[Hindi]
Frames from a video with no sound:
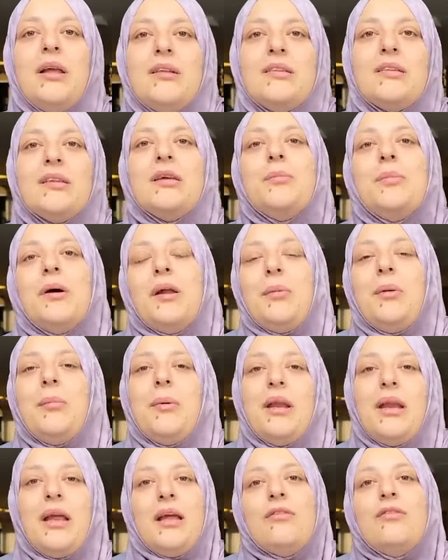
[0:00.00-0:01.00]
इसके बारे में
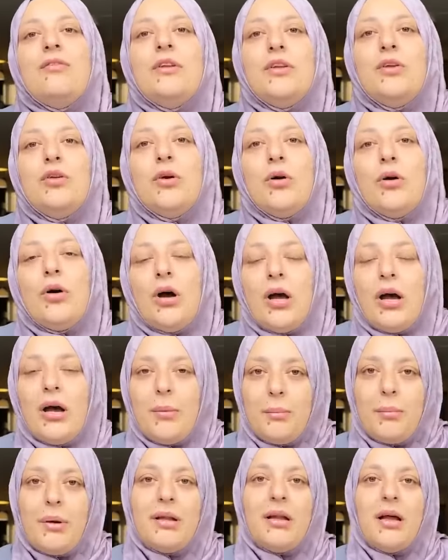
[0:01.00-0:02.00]
मैंने एक वीडियो
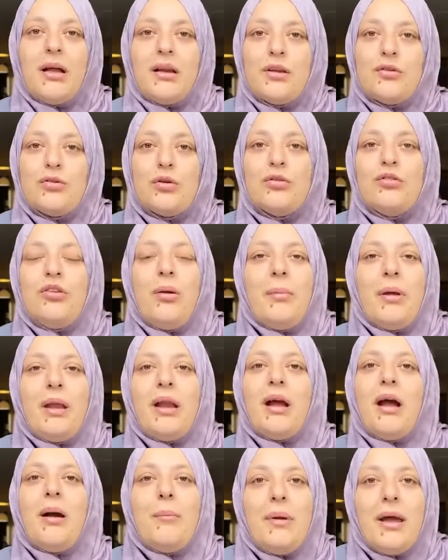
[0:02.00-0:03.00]
बनाना सोचा
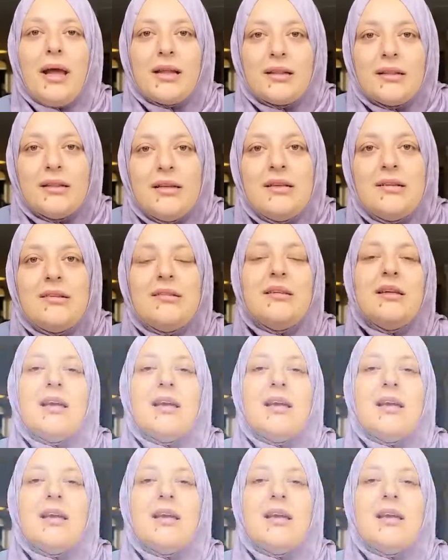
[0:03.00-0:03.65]
मैंने कहा मैं एटलीस्ट